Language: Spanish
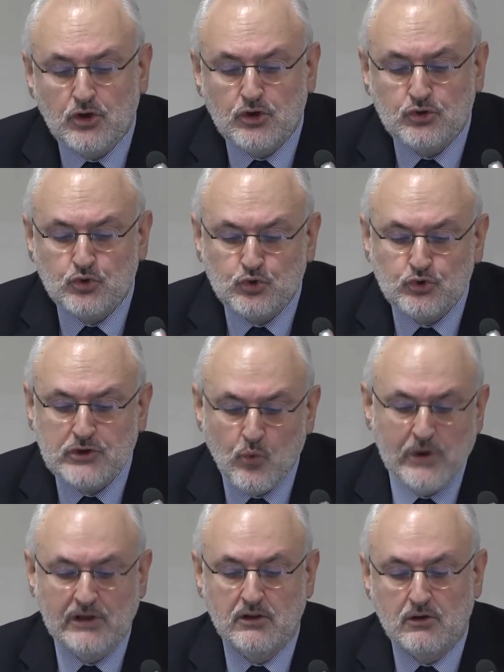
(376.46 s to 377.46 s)
To do the
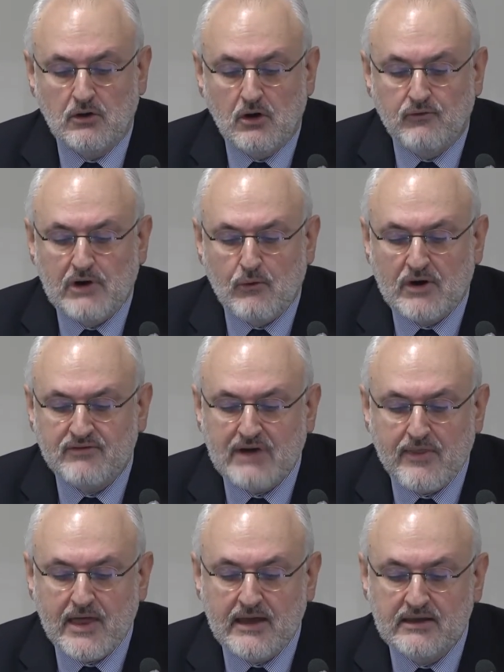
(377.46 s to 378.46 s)
will of our
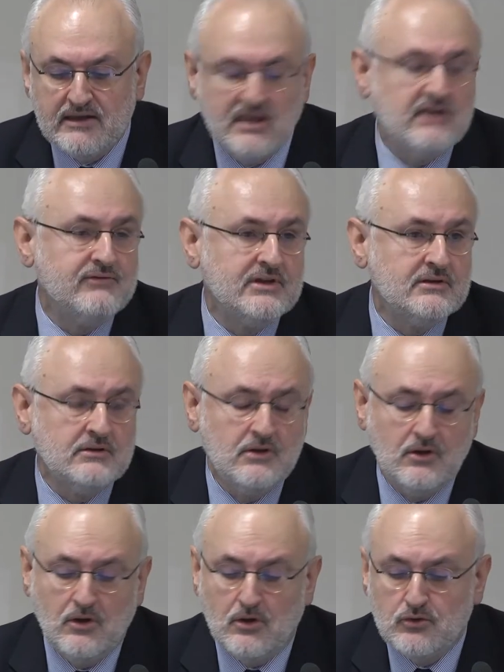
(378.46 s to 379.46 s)
Father in heaven
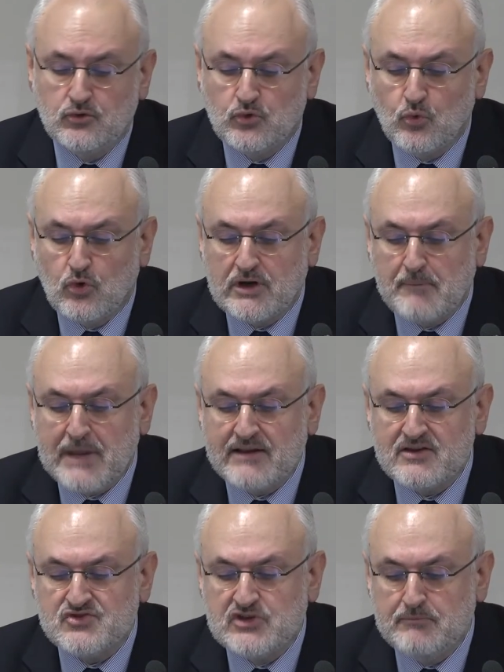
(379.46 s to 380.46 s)
toward a
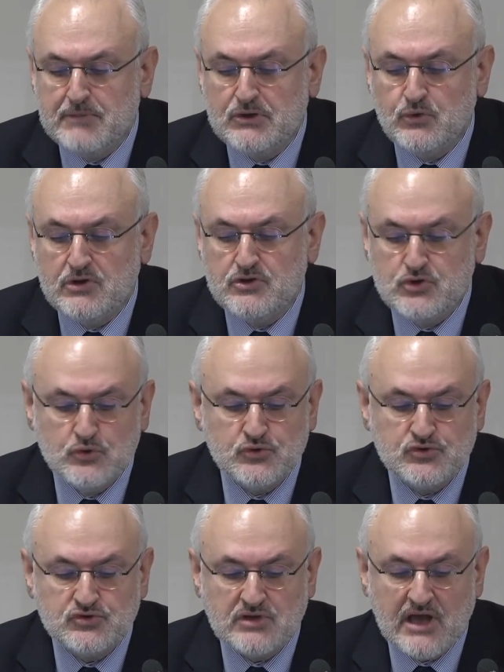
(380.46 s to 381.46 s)
partnership between
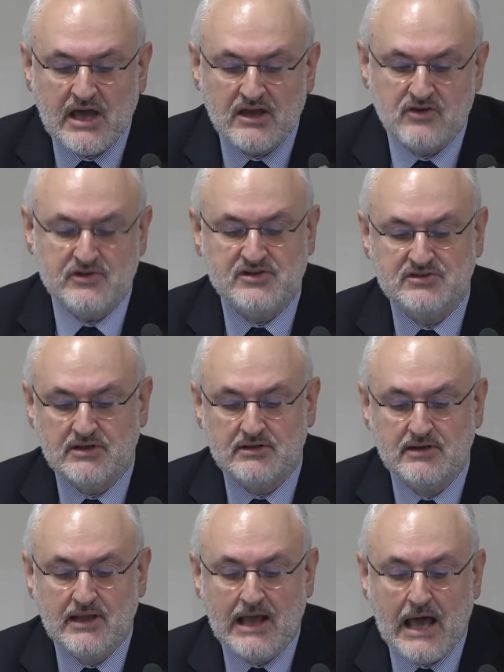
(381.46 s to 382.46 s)
Jews and Christians,
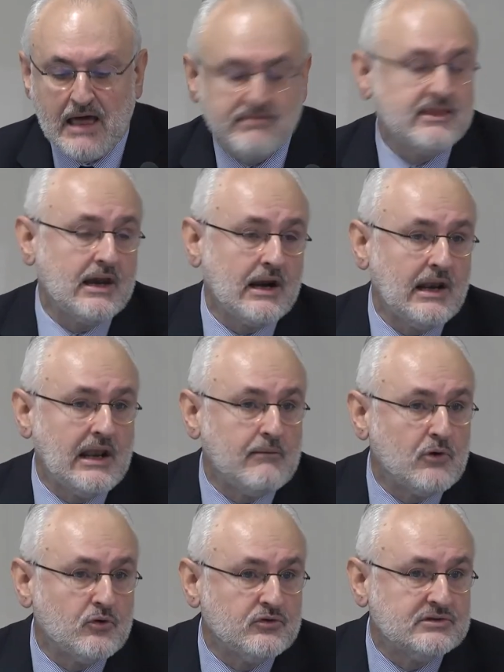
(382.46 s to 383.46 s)
hacer la
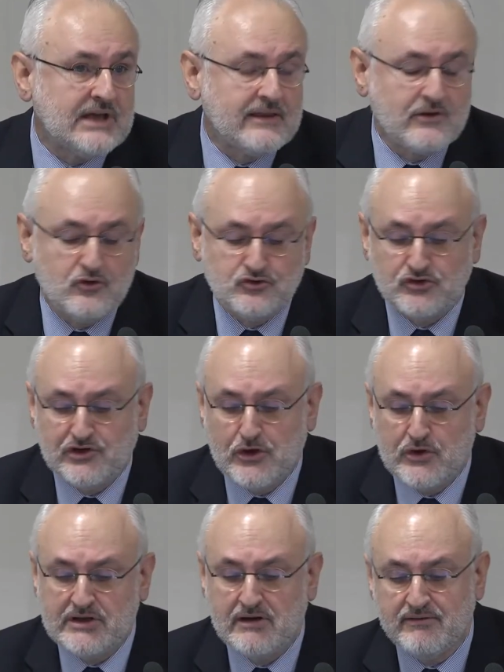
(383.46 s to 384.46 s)
voluntad de nuestro Señor
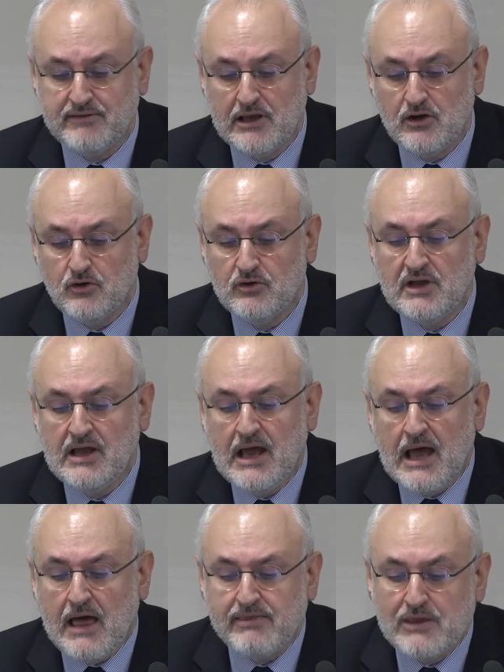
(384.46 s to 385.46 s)
en el cielo
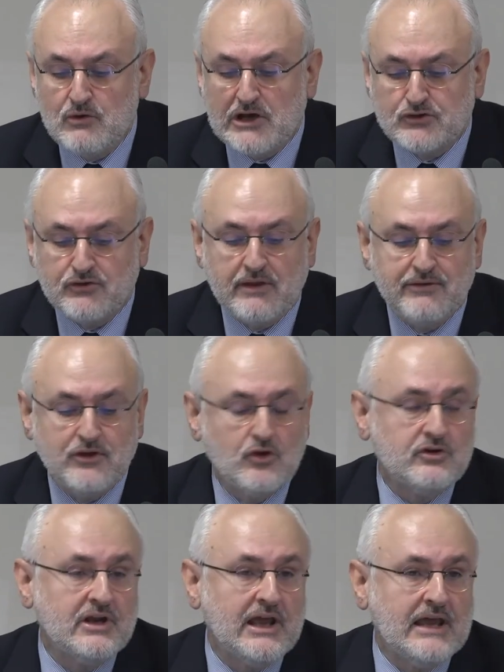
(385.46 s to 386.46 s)
hacia una
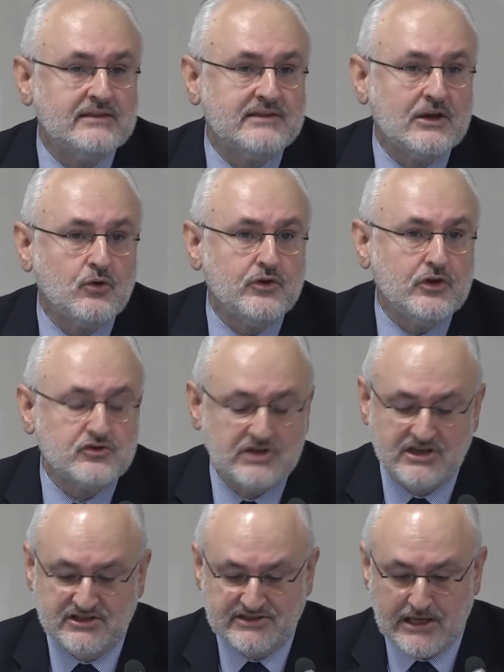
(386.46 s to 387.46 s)
asociación entre judíos y
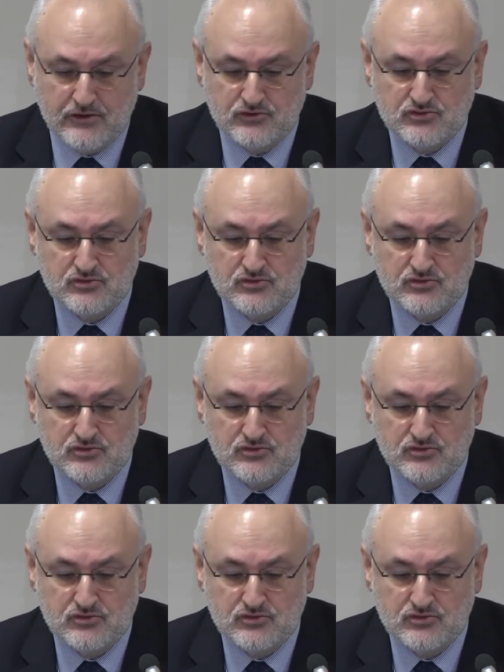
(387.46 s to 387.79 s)
cristianos.